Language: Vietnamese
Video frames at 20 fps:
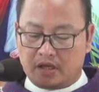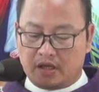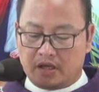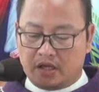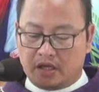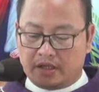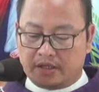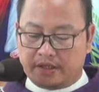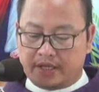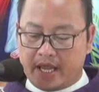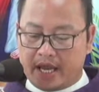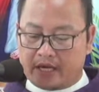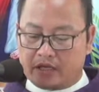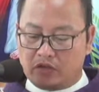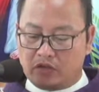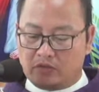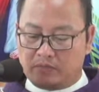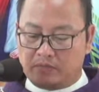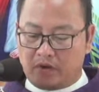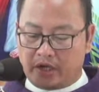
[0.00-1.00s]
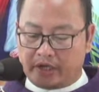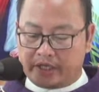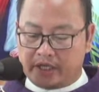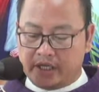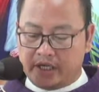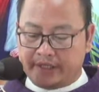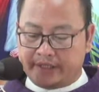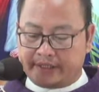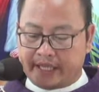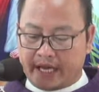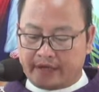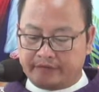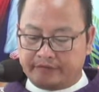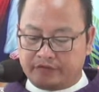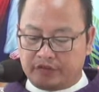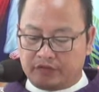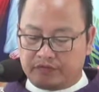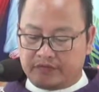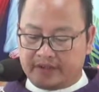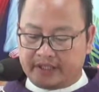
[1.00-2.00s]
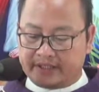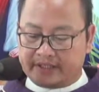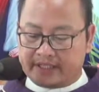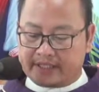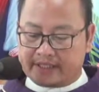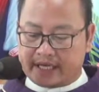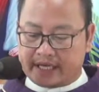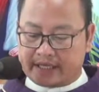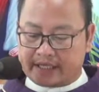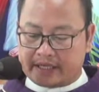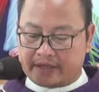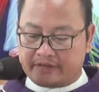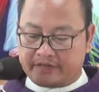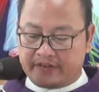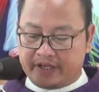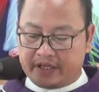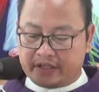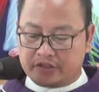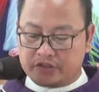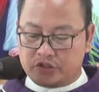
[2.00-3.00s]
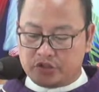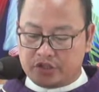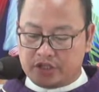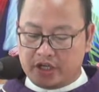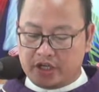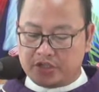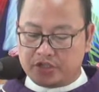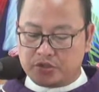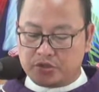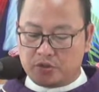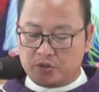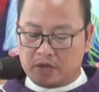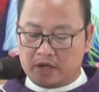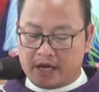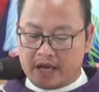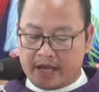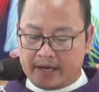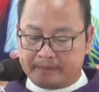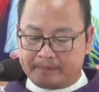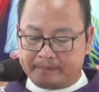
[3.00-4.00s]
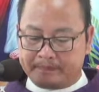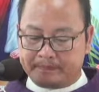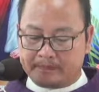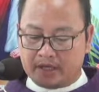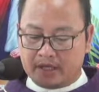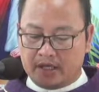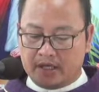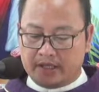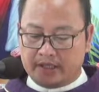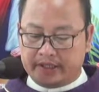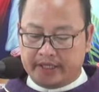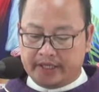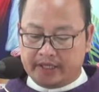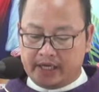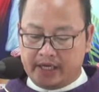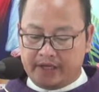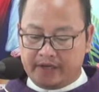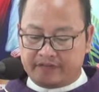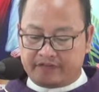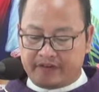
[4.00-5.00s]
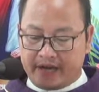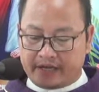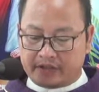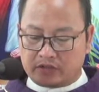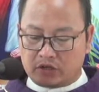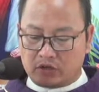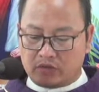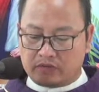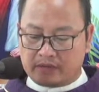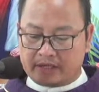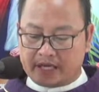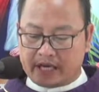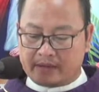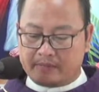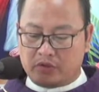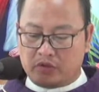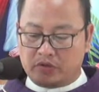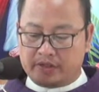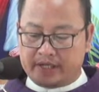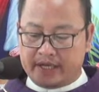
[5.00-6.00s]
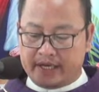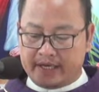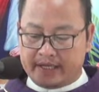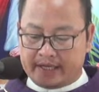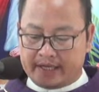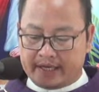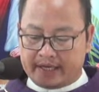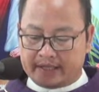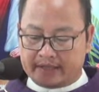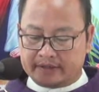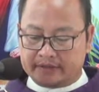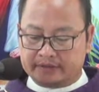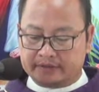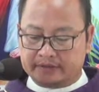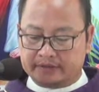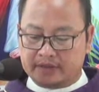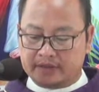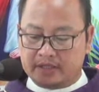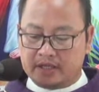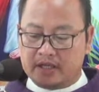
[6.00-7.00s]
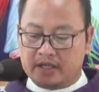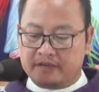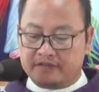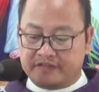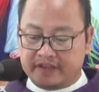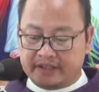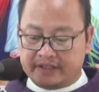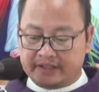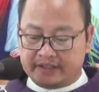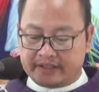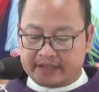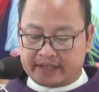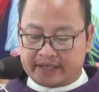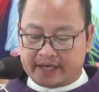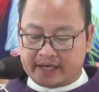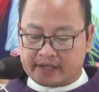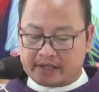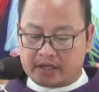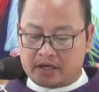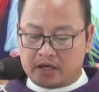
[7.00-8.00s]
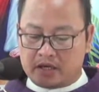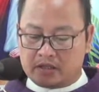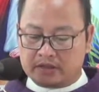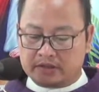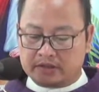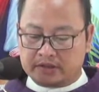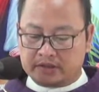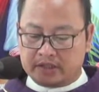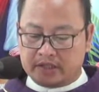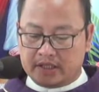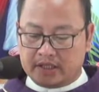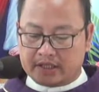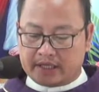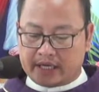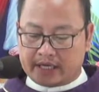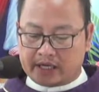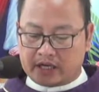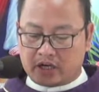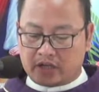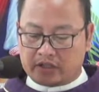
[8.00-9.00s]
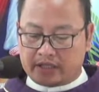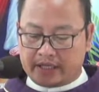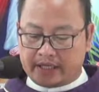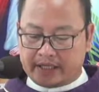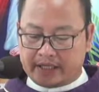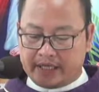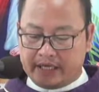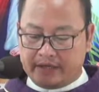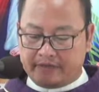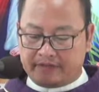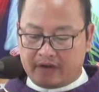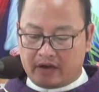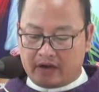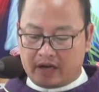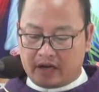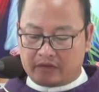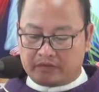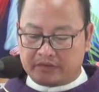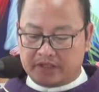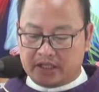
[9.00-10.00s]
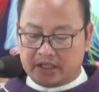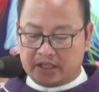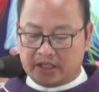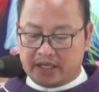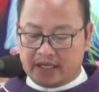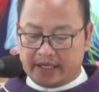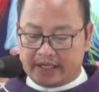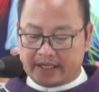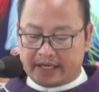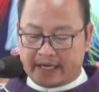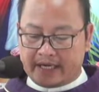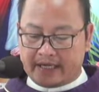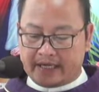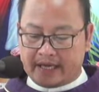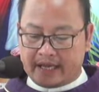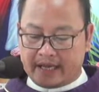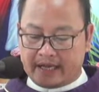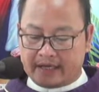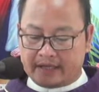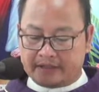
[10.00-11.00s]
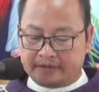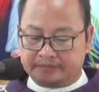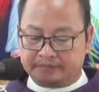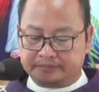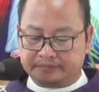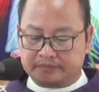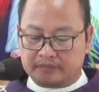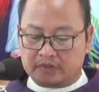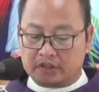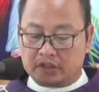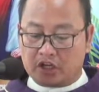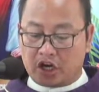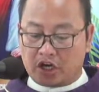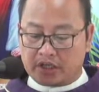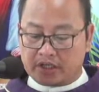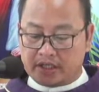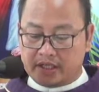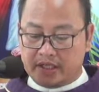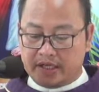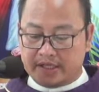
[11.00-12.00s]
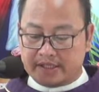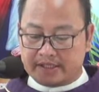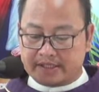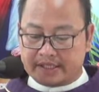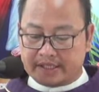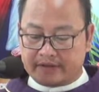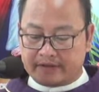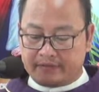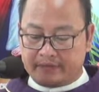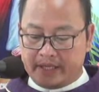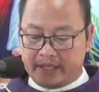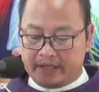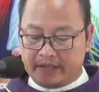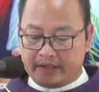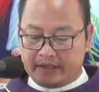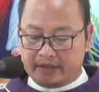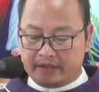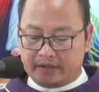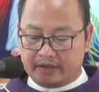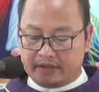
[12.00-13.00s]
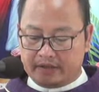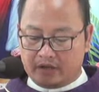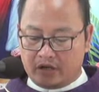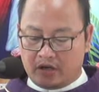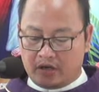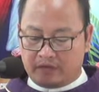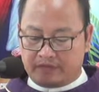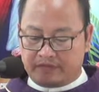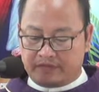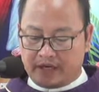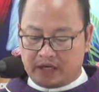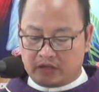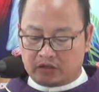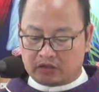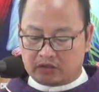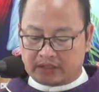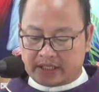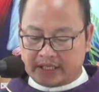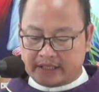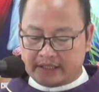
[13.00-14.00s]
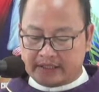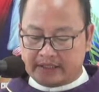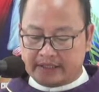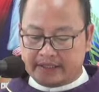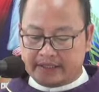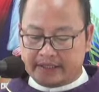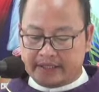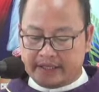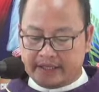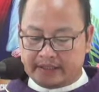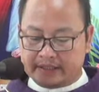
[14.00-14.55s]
Đang lúc mọi người thán phục về tất cả các việc Chúa Giêsu làm, thì người phán cùng các môn đệ rằng: Phần các con, các con hãy ghi vào lòng những lời này là: Con người sẽ bị nộp vào tay người đời.